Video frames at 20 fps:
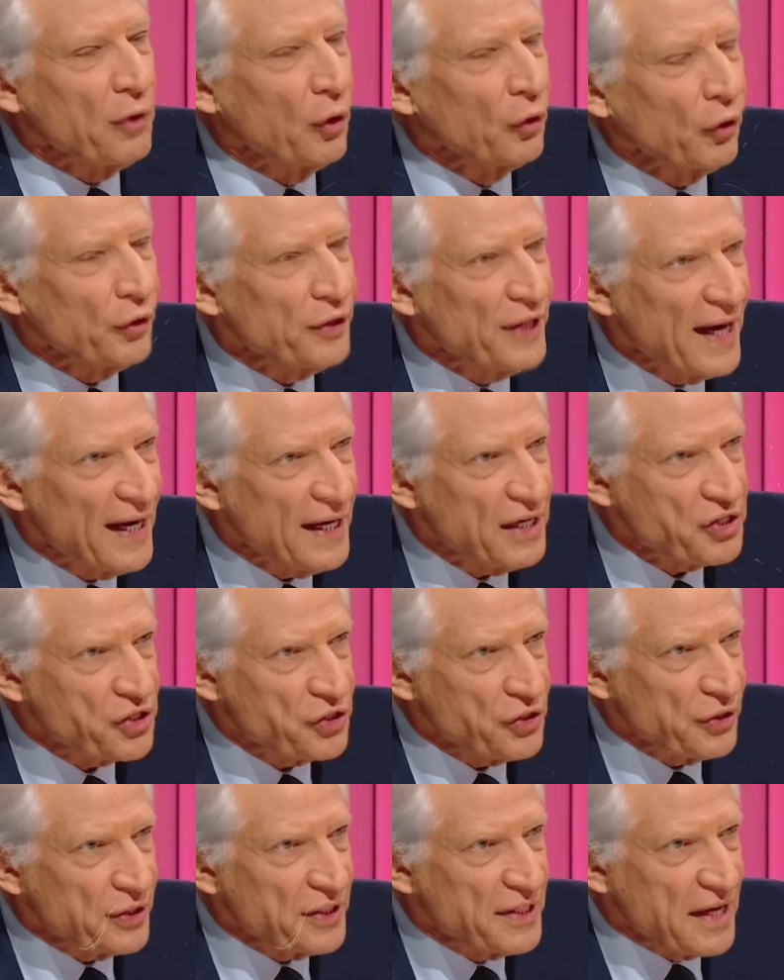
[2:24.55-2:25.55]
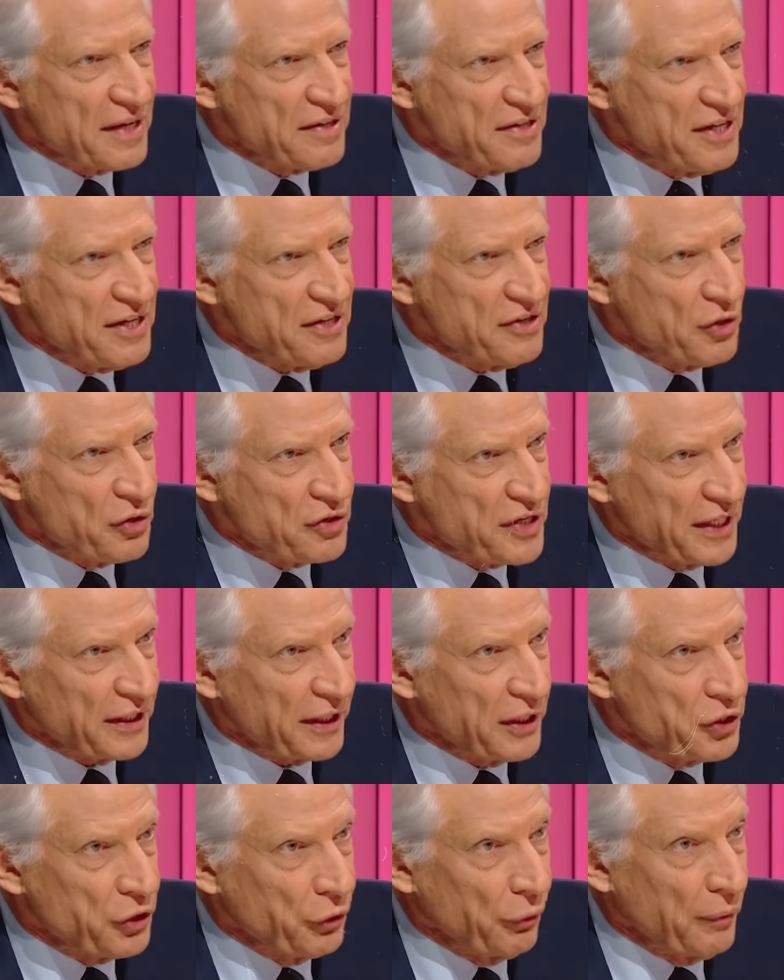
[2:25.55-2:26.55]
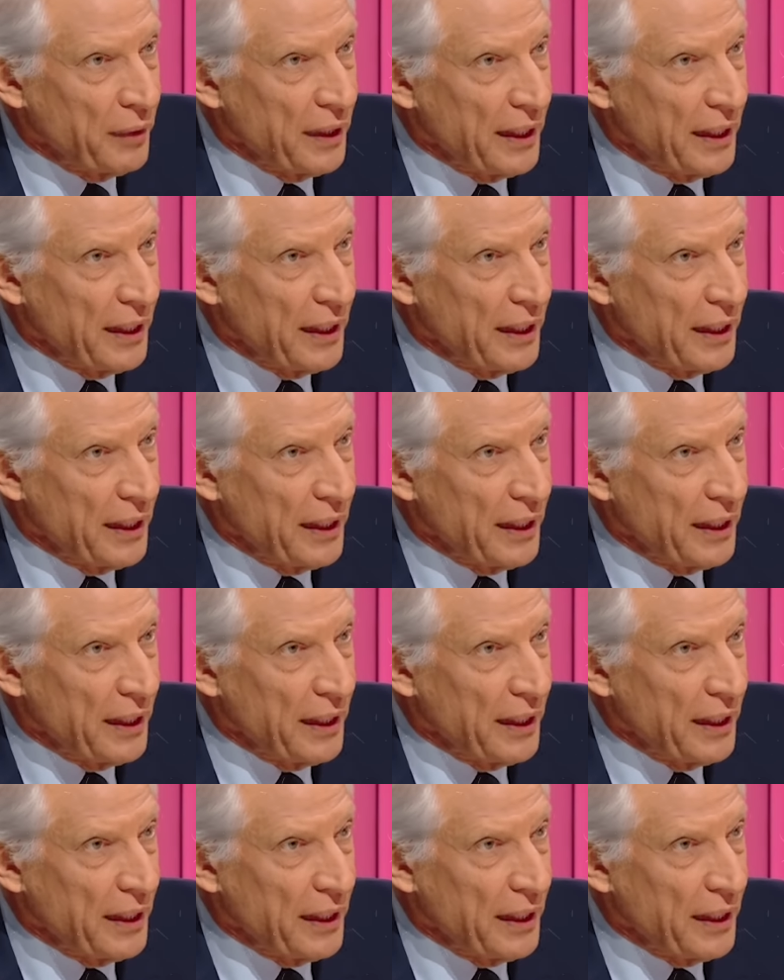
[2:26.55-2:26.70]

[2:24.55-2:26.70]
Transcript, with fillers: d'engrenage qui existent dans cette région.